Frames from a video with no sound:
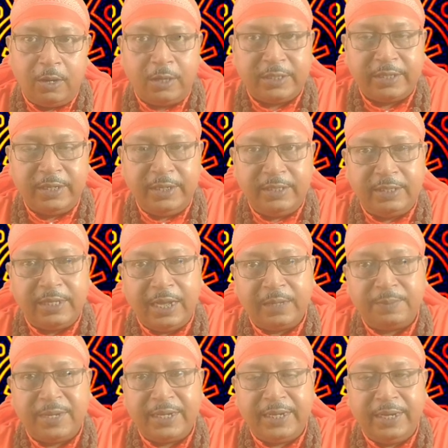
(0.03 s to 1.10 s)
লটারি
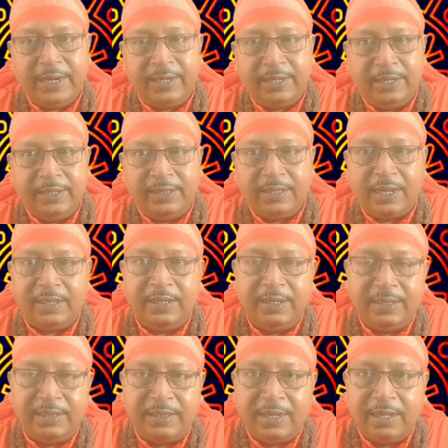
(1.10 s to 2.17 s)
শেয়ার মার্কেট
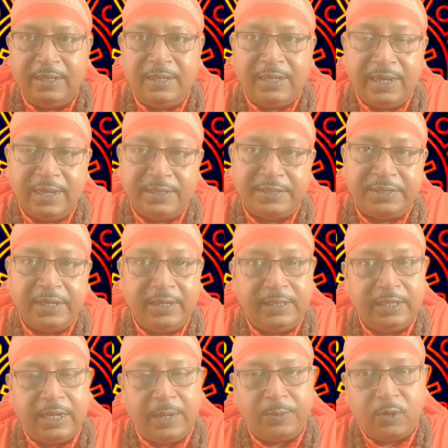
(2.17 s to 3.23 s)
ইত্যাদি ইত্যাদি ক্ষেত্রে
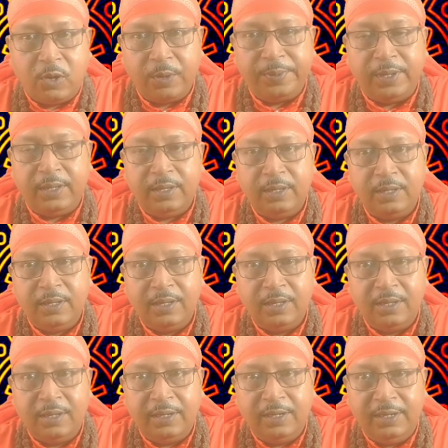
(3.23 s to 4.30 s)
ইনকাম হবে
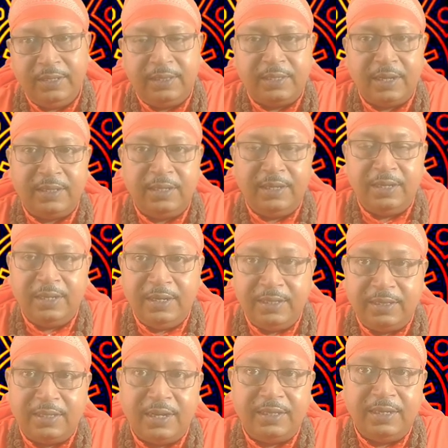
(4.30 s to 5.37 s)
ইত্যাদি
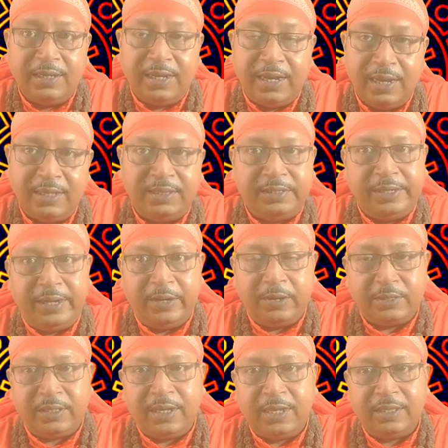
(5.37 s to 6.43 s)
ইত্যাদি ক্ষেত্রে
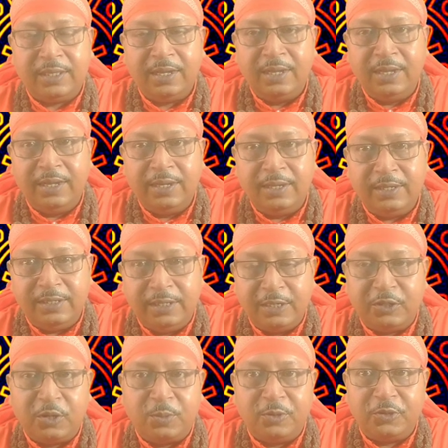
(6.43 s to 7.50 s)
অর্থাৎ
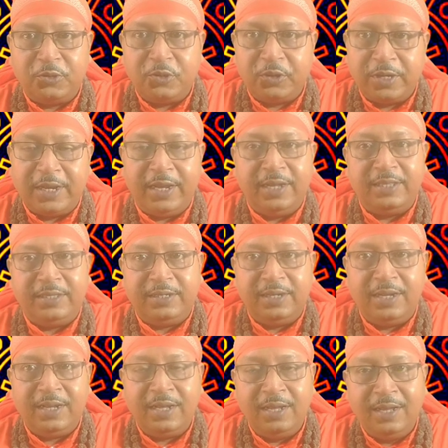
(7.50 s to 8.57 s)
যে সমস্ত
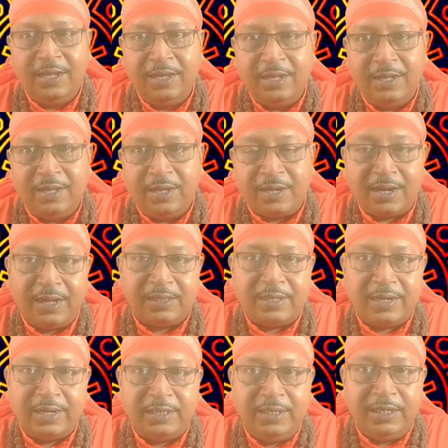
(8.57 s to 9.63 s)
ক্ষেত্রে
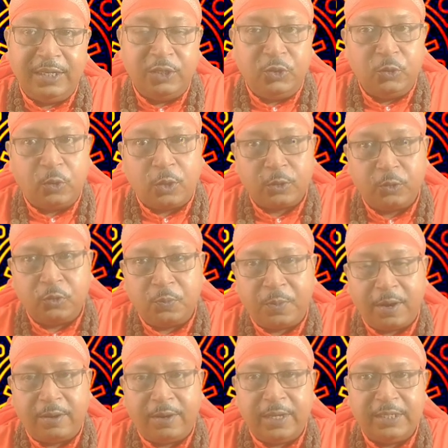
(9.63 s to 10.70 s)
রাতারাতি কিছু অর্থ
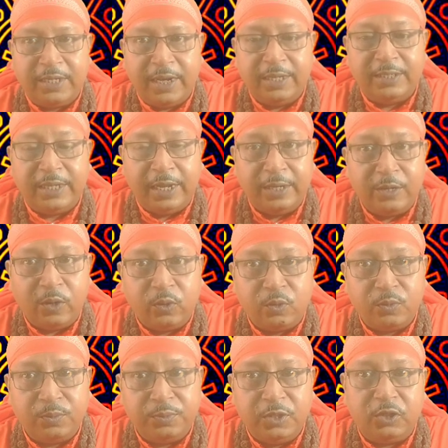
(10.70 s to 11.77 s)
পাওয়া যায় সেই
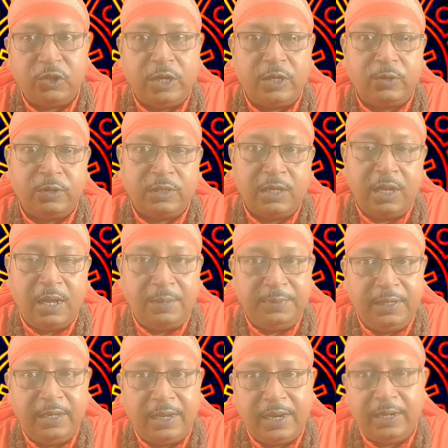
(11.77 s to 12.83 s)
রকম বিষয়ের কথা
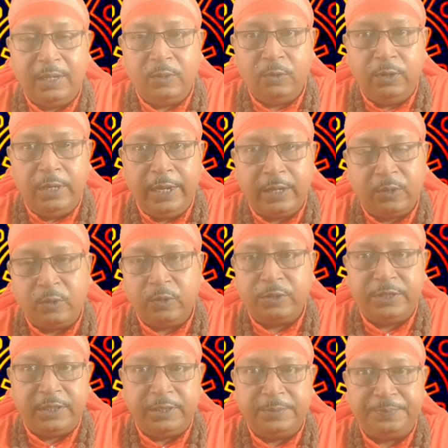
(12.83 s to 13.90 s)
আমি এখানে উল্লেখ
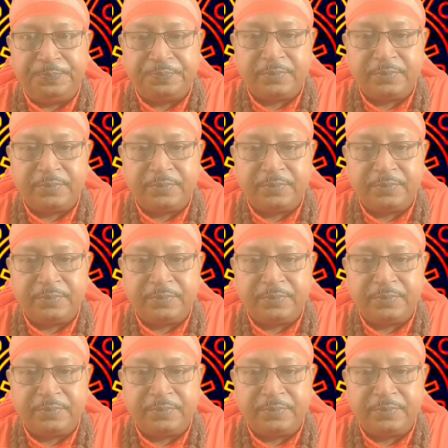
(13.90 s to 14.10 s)
করছি